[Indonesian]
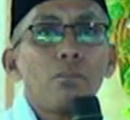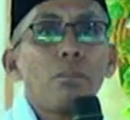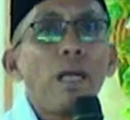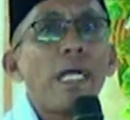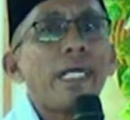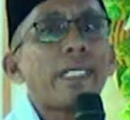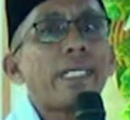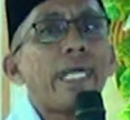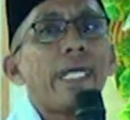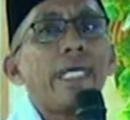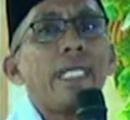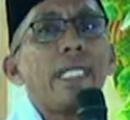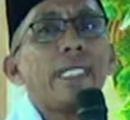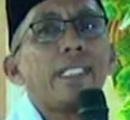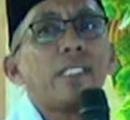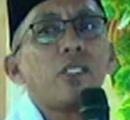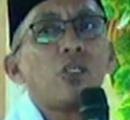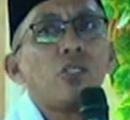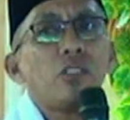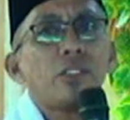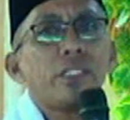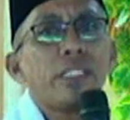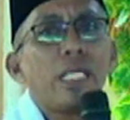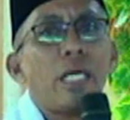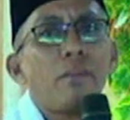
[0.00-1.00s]
pakailah
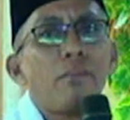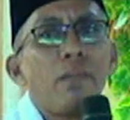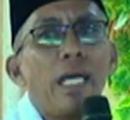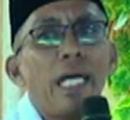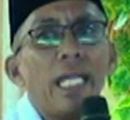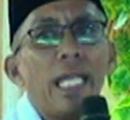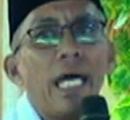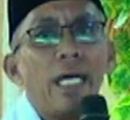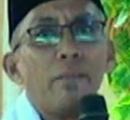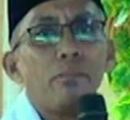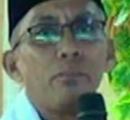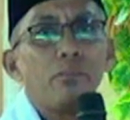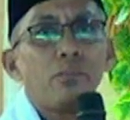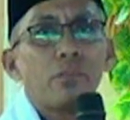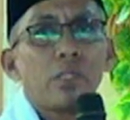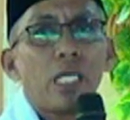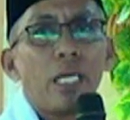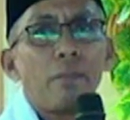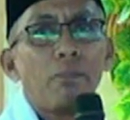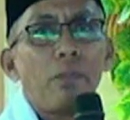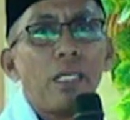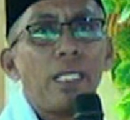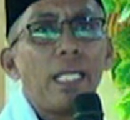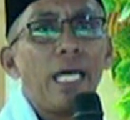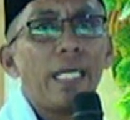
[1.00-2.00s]
terus tiap malam
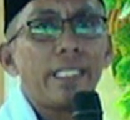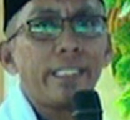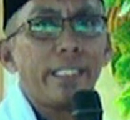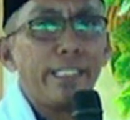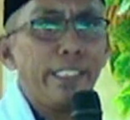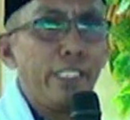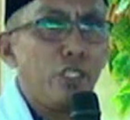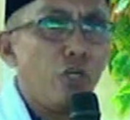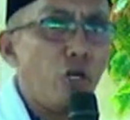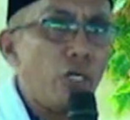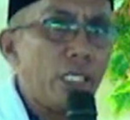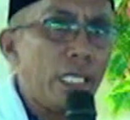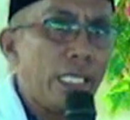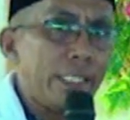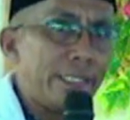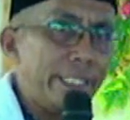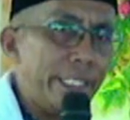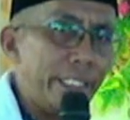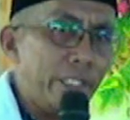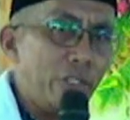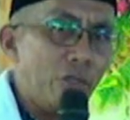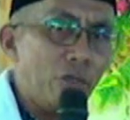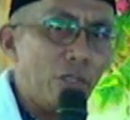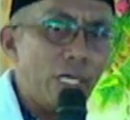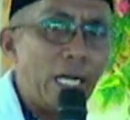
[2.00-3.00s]
kapan lagi nyengok nak
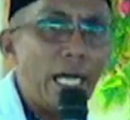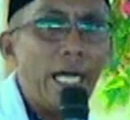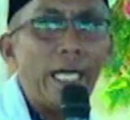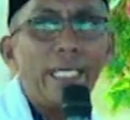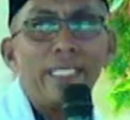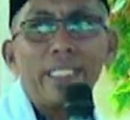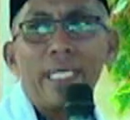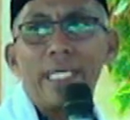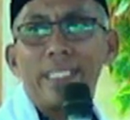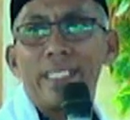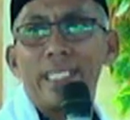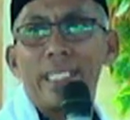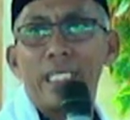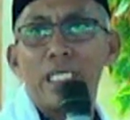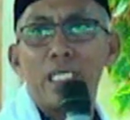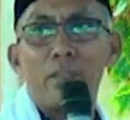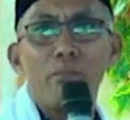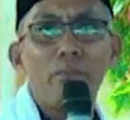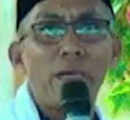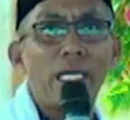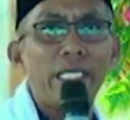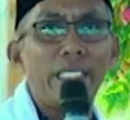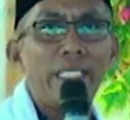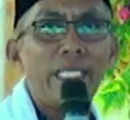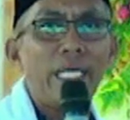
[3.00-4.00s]
tidur ah ingat
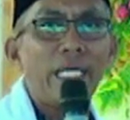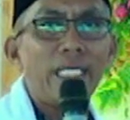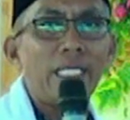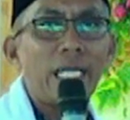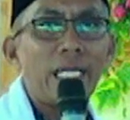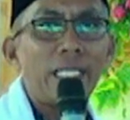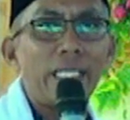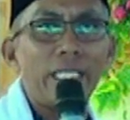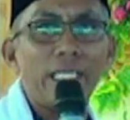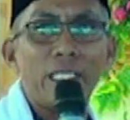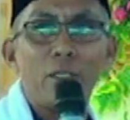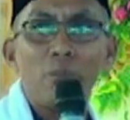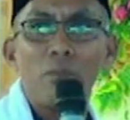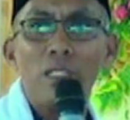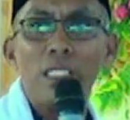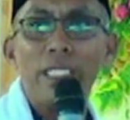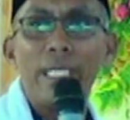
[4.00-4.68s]
kedemanian adik